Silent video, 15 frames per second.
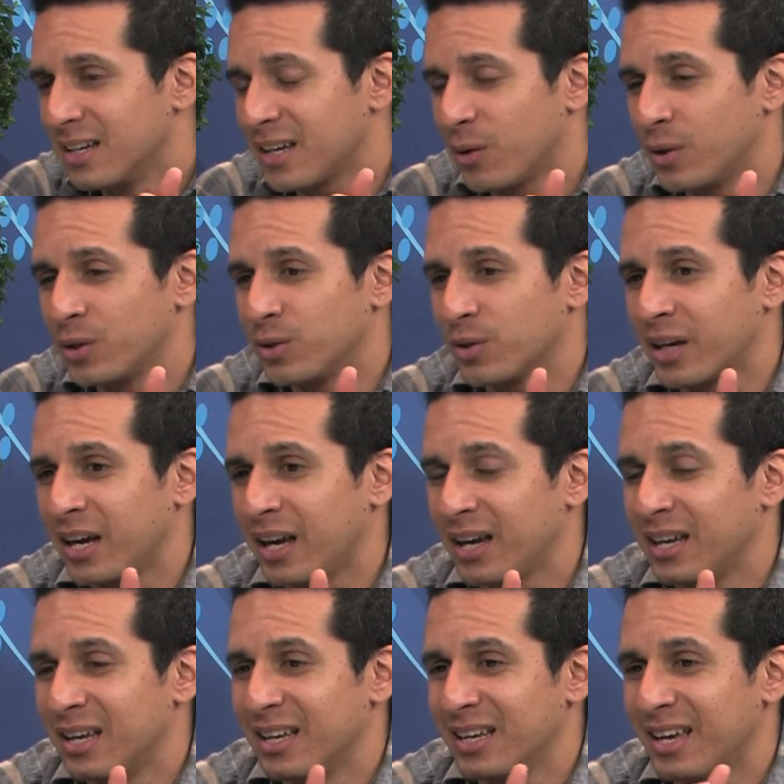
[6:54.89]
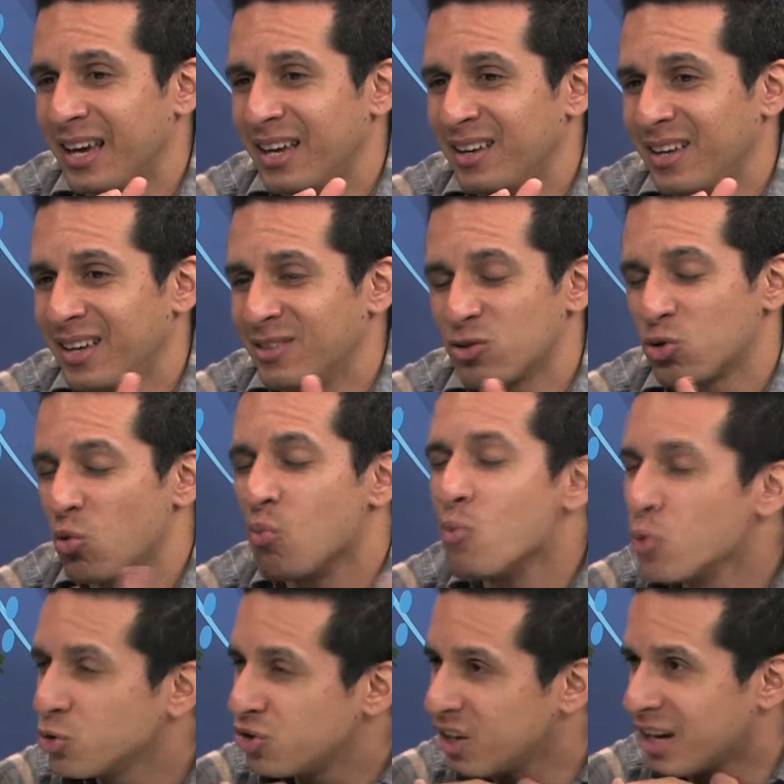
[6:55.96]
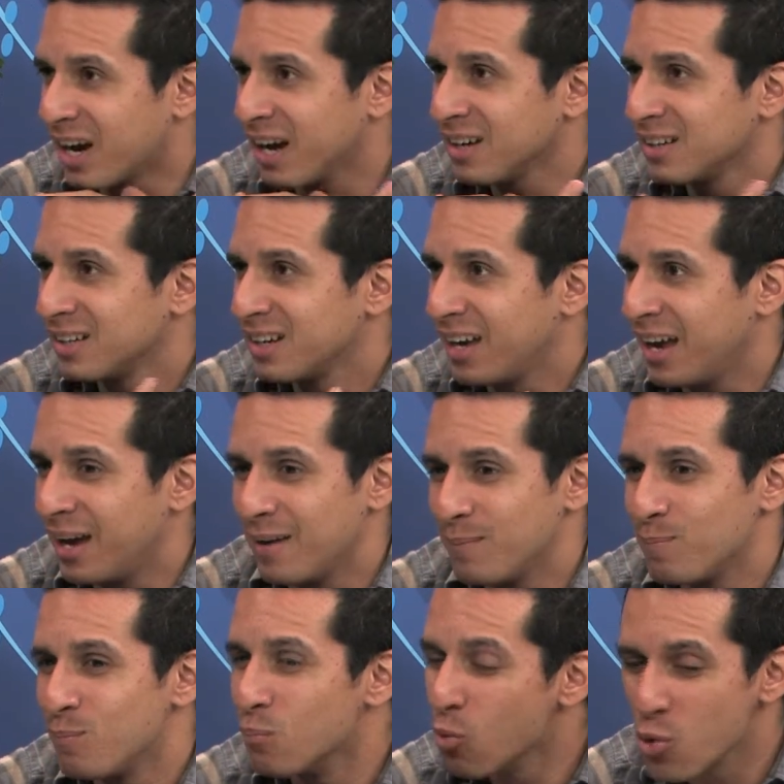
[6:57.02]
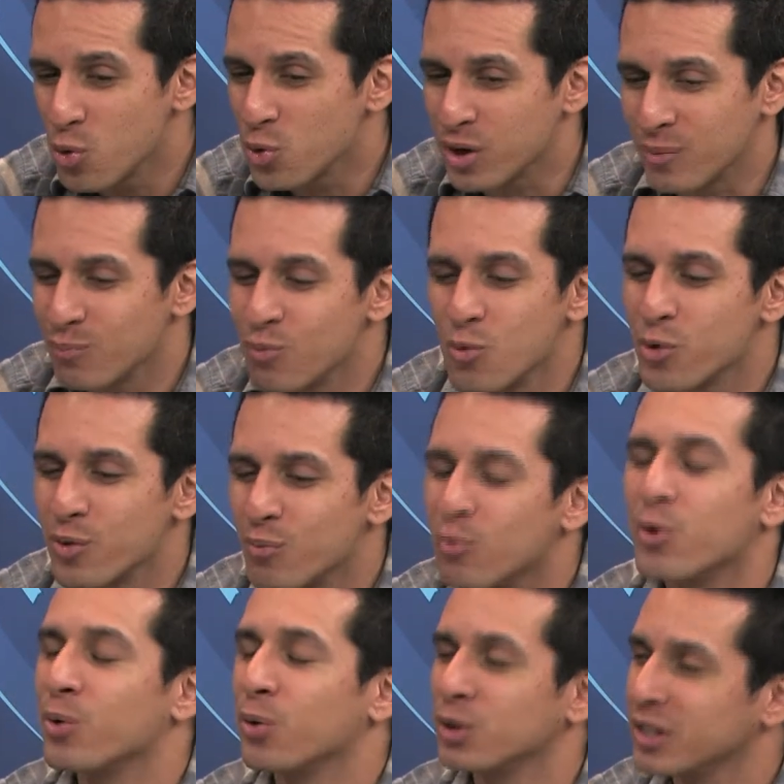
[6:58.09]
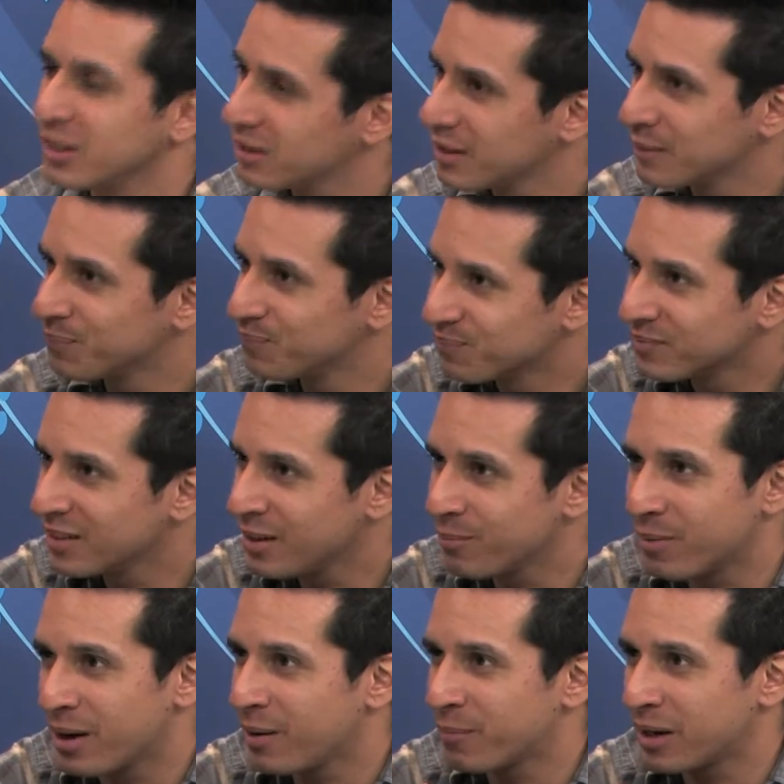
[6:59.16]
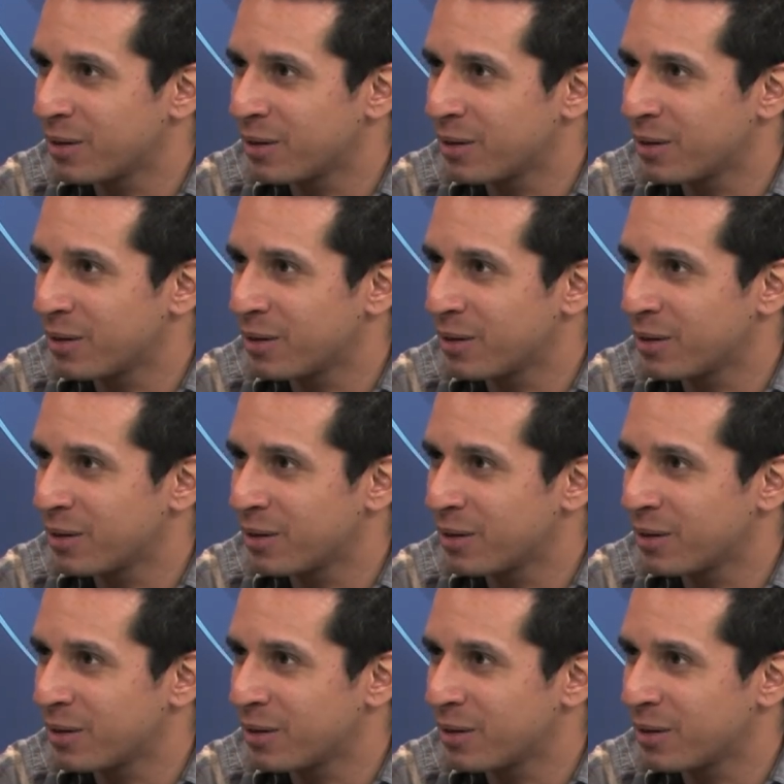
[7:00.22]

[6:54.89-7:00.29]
bueno, que en su música es muy, muy, muy bonita. Pero a para